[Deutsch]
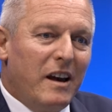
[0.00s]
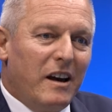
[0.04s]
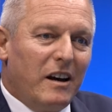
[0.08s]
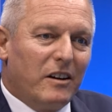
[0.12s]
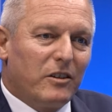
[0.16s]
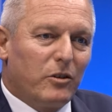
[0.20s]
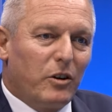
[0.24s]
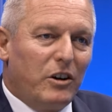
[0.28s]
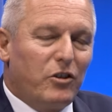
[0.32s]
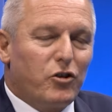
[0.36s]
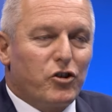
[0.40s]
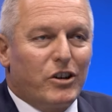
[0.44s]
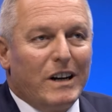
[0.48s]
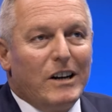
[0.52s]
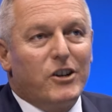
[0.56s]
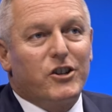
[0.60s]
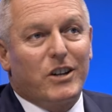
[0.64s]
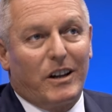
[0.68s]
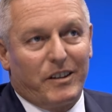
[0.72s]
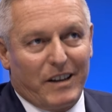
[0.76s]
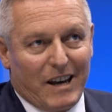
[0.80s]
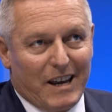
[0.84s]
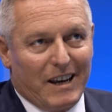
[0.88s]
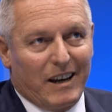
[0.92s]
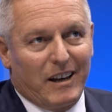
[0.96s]
da ist
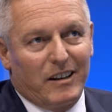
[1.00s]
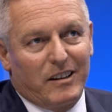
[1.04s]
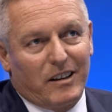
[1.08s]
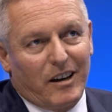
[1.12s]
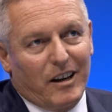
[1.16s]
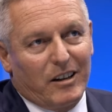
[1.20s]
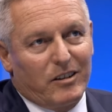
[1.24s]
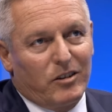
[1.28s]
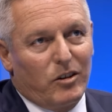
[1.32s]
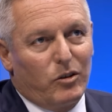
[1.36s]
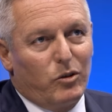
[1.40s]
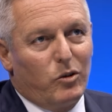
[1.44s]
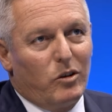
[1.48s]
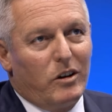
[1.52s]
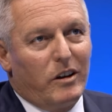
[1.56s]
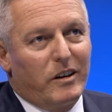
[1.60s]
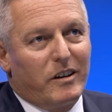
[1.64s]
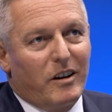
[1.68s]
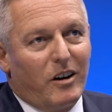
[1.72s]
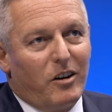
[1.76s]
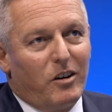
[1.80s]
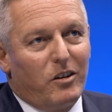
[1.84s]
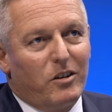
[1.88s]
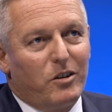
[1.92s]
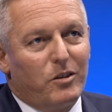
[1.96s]
Stillstand eingetreten natürlich
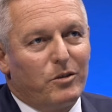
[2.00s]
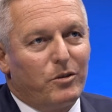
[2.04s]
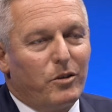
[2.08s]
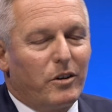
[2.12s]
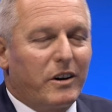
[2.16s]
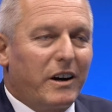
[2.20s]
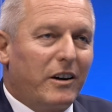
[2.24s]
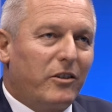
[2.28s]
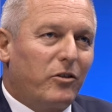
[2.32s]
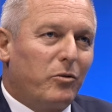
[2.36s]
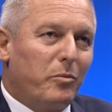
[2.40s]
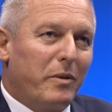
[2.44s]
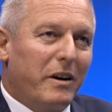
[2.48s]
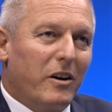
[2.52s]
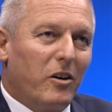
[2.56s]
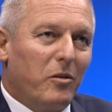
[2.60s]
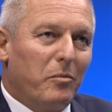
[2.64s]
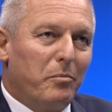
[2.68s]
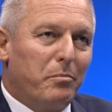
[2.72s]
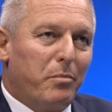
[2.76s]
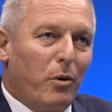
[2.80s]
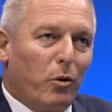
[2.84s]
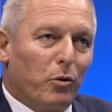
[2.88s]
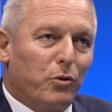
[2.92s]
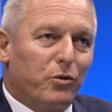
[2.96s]
auch und da geht es mehr
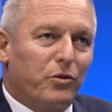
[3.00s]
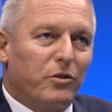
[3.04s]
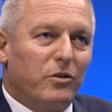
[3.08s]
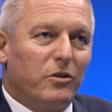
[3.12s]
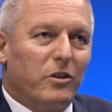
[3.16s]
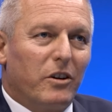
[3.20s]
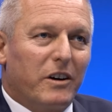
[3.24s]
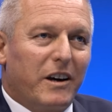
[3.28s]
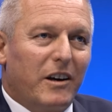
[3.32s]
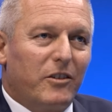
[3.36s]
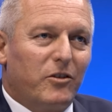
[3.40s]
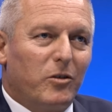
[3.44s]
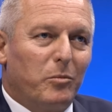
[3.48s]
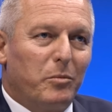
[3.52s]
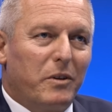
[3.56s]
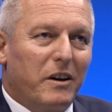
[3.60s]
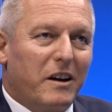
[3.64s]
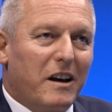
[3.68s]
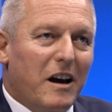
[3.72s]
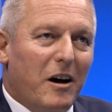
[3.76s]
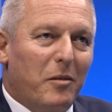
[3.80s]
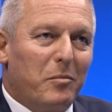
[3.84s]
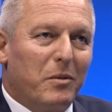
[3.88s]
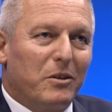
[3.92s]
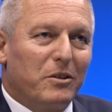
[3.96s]
um Posten, da geht es um die
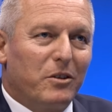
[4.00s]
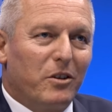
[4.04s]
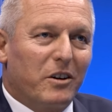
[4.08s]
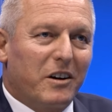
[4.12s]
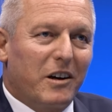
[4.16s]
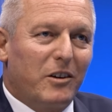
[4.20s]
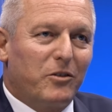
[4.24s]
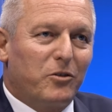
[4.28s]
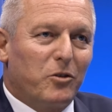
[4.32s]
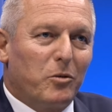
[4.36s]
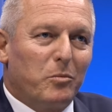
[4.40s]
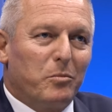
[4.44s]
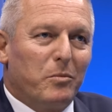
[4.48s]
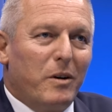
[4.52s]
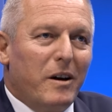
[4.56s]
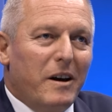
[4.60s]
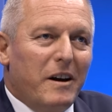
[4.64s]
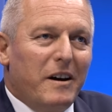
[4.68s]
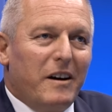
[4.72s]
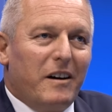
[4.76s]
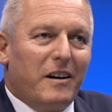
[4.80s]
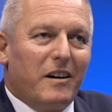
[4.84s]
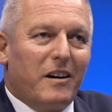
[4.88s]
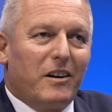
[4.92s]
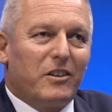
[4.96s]
Kammern, da geht es um
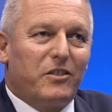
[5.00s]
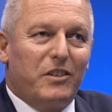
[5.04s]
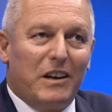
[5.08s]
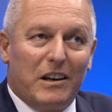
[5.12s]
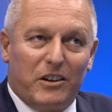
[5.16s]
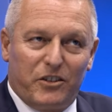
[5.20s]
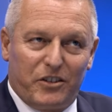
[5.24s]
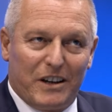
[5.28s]
äh, sich